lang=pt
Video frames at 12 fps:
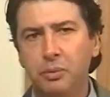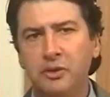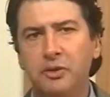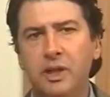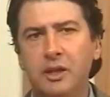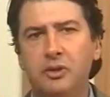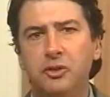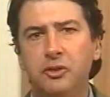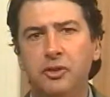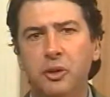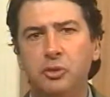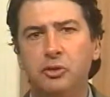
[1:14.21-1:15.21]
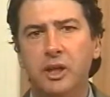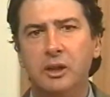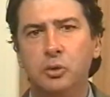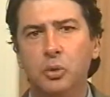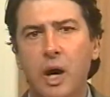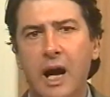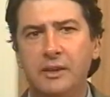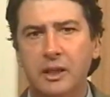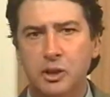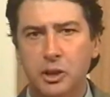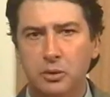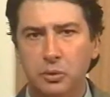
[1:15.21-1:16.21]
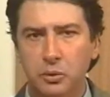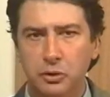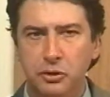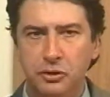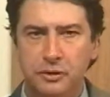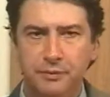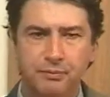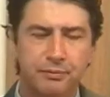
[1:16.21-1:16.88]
pacientes estão sendo atendidos.